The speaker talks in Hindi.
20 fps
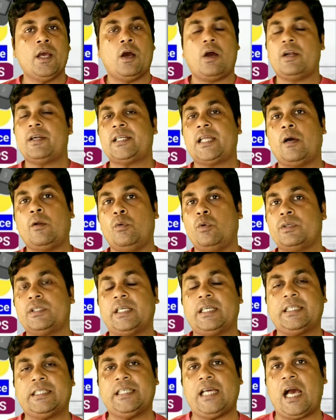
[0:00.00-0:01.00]
और डाउनलोड
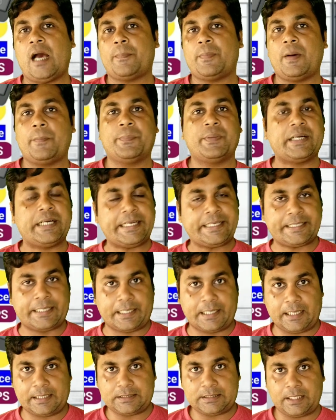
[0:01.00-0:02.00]
करके आप अपग्रेड
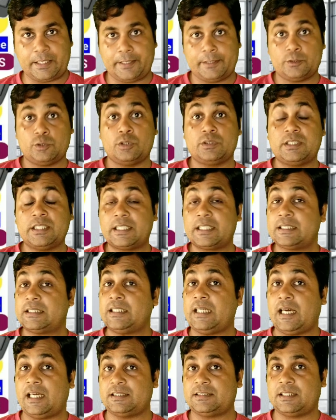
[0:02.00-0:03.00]
करना चाह रहे हैं तो
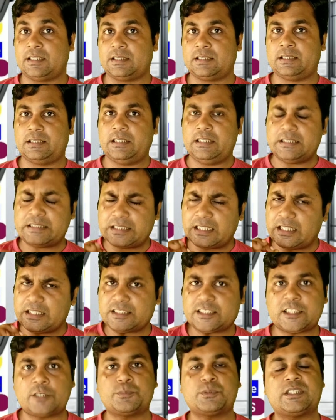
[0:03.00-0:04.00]
दिक्कतें आ सकती इसके लिए
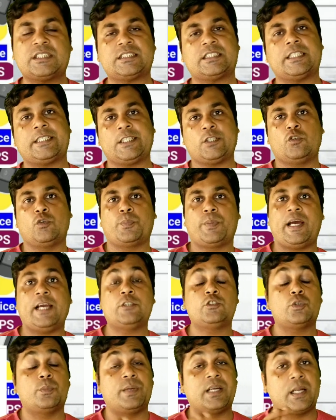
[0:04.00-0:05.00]
सबसे सटीक
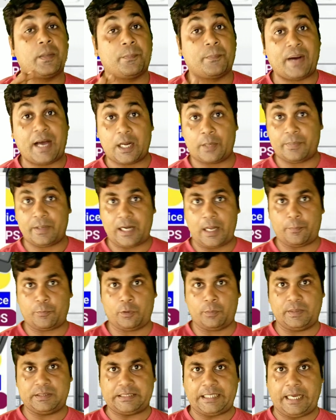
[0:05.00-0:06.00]
उपाय जो मैंने बार बार
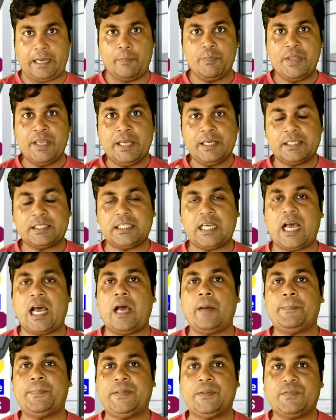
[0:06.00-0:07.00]
आपको बताया कि
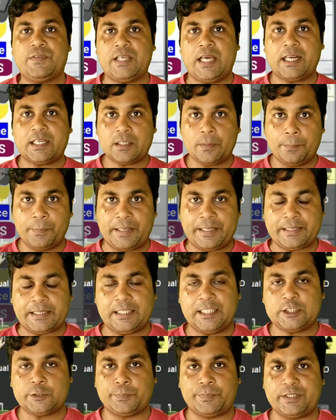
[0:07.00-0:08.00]
आप डी के
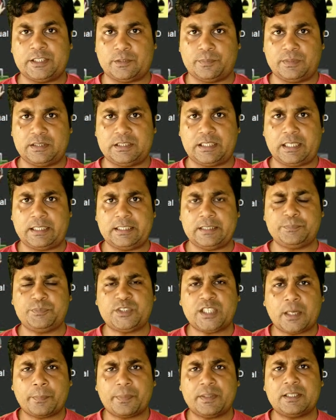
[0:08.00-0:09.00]
मेंटेनेंस पेज में जाइए
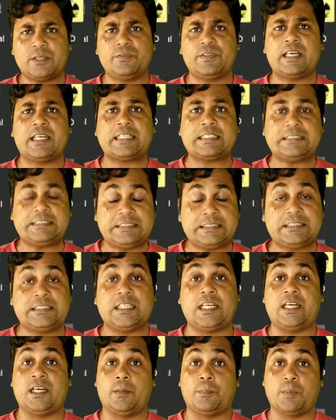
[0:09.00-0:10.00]
जहाँ पर डी का
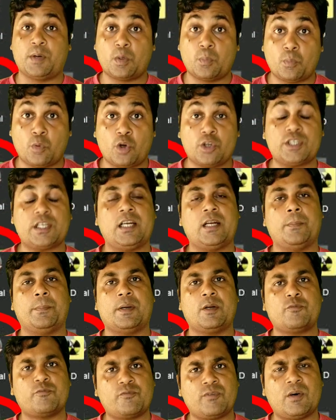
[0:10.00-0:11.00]
सीरियल नंबर मॉडल
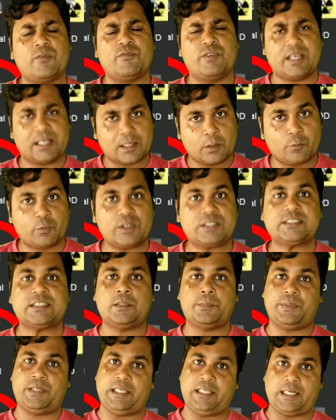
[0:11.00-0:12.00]
नंबर फॉर्मवेयर का
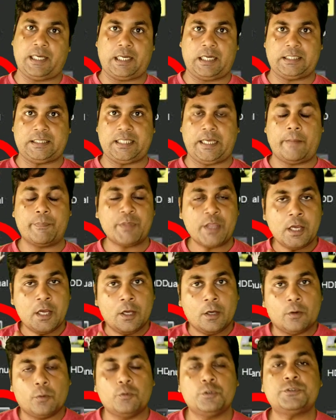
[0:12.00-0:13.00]
वर्जन भी लिखा रहता
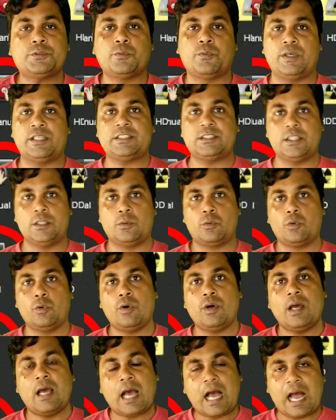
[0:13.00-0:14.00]
है उस वर्जन
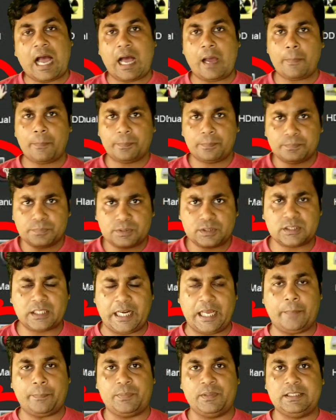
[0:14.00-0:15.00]
को आप
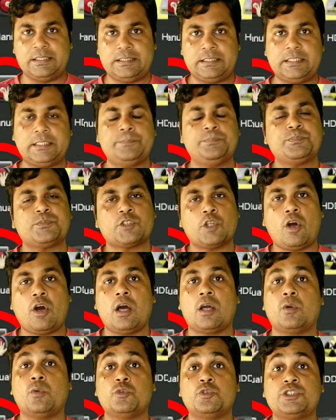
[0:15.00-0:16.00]
स्नैप लीजिए
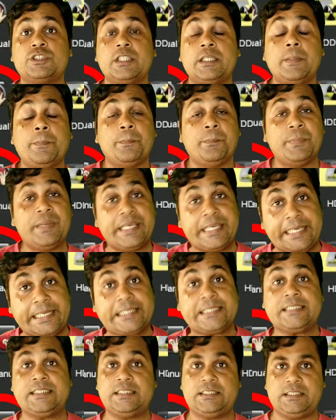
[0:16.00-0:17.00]
और उसे
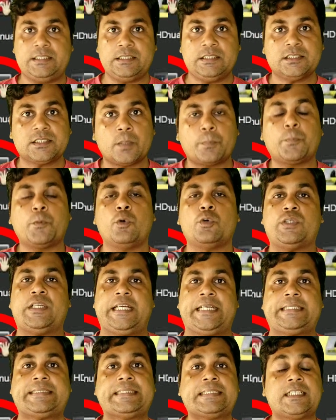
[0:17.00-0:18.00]
मेल कीजिए सपोर्ट
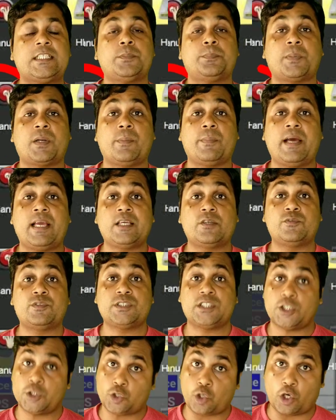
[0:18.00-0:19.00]
एट द रेट प्रमाहिक
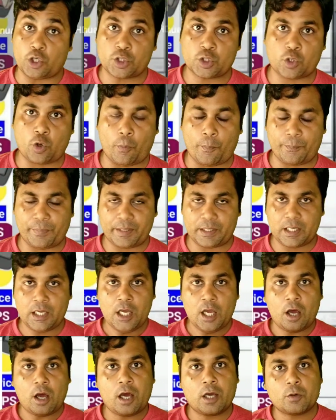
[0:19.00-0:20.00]
विजन डॉट कॉम पर
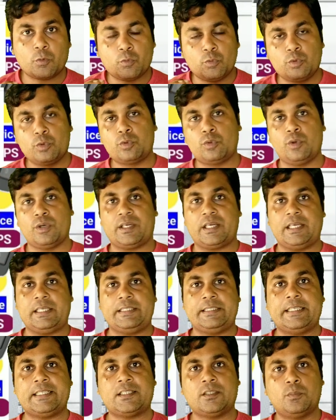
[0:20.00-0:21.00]
और उनको
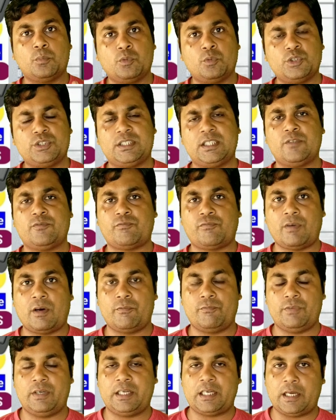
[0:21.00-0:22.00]
कहिए कि मुझे
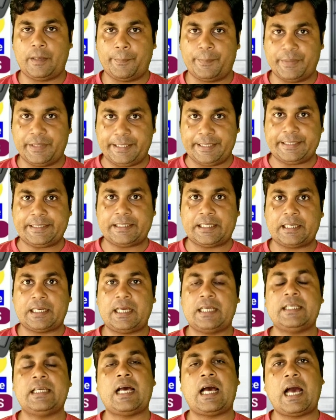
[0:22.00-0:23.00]
फॉर्मवेयर अपग्रेड करना
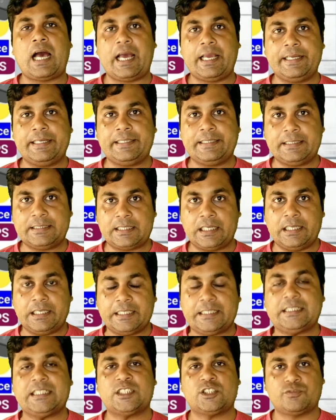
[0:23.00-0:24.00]
है या आई नीड
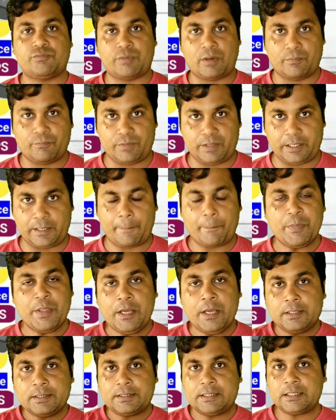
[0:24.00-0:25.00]
लेटेस्ट फर्मवेयर
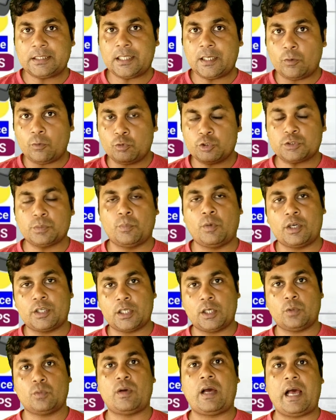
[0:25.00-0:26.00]
ठीक है उस
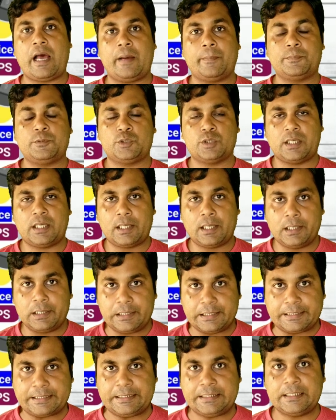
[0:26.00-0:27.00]
मॉडल को आप जो है
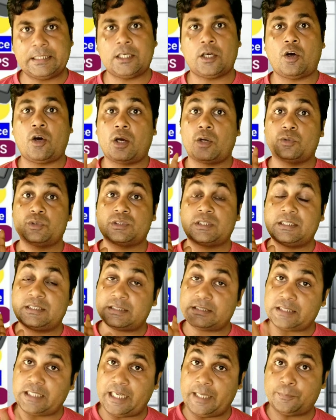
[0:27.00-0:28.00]
लिखिए और उसके
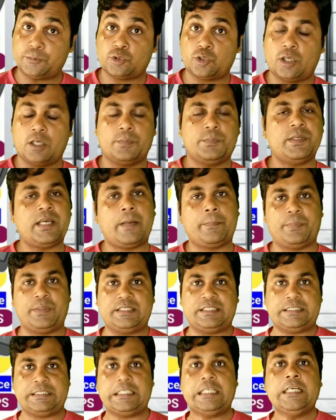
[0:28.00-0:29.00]
स्नैपशॉट भी आप
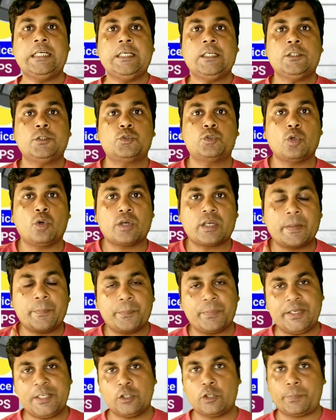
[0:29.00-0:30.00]
भेजिए तो
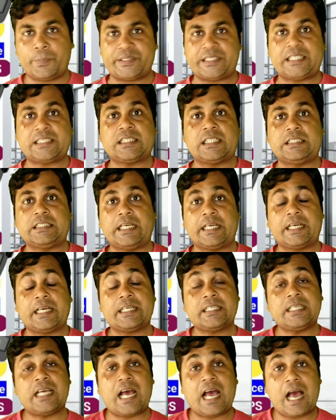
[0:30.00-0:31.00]
कंपनी को पता चल जाएगा
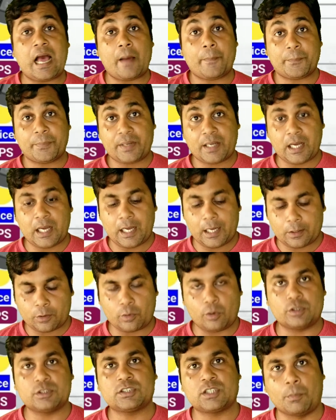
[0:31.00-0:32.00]
कि आपका
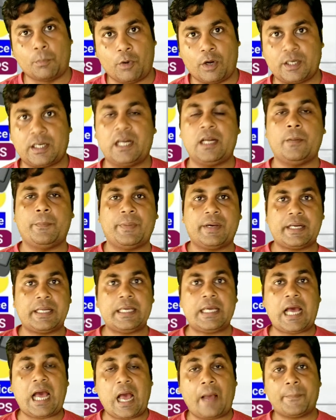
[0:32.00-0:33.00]
कौन सा मॉडल नंबर
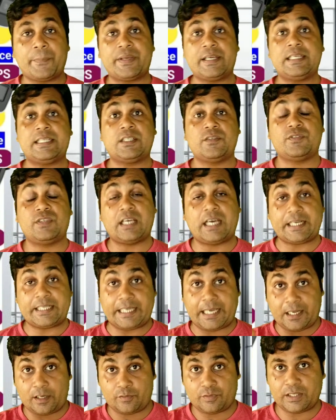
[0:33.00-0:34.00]
है आपके डीवीआर
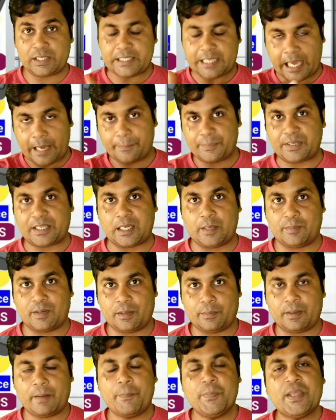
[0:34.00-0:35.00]
या एनवीआर या आईपी
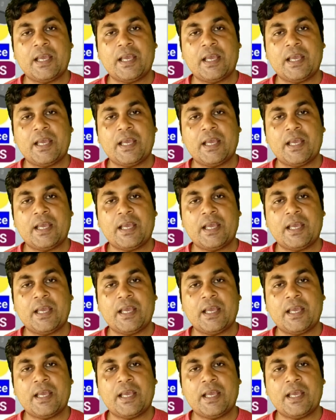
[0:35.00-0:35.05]
कैमरे में